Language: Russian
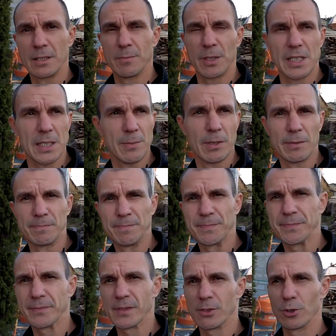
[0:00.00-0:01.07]
Спасибо
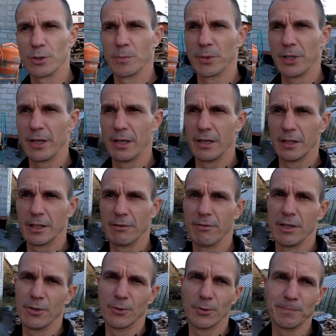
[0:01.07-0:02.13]
что смотрели это
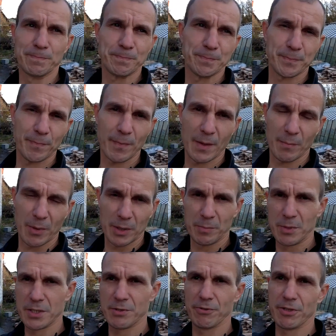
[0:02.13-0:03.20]
видео.
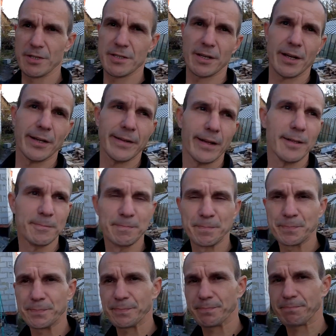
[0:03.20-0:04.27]
Подписывайтесь на канал,
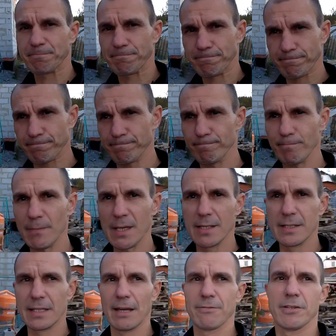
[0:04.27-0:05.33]

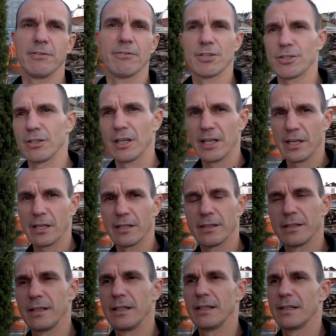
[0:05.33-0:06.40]
ставьте ваши лайки,
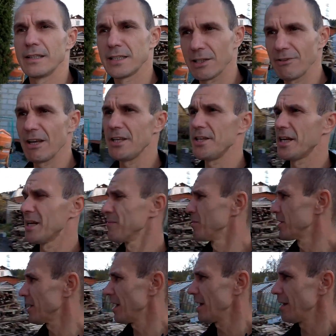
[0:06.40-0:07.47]
оставляйте
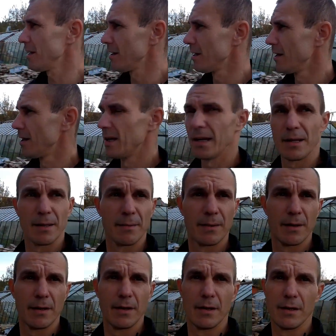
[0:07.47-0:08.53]
комментарии.
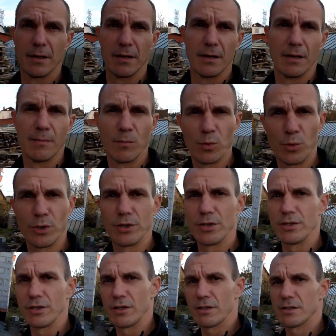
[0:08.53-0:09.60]
Будет
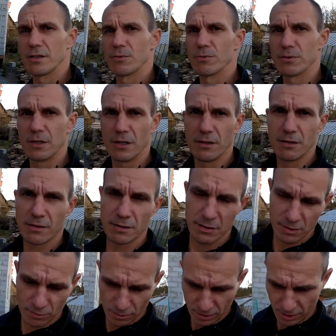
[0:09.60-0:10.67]
интересно узнать,
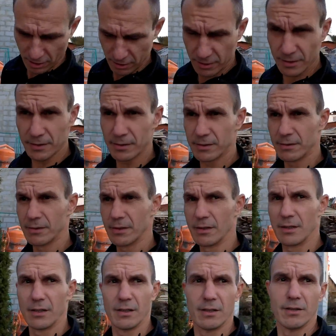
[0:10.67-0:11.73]
насколько
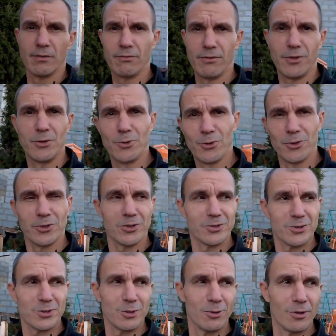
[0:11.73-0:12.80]
видео это
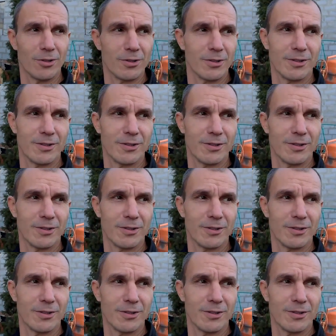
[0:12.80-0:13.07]
зашло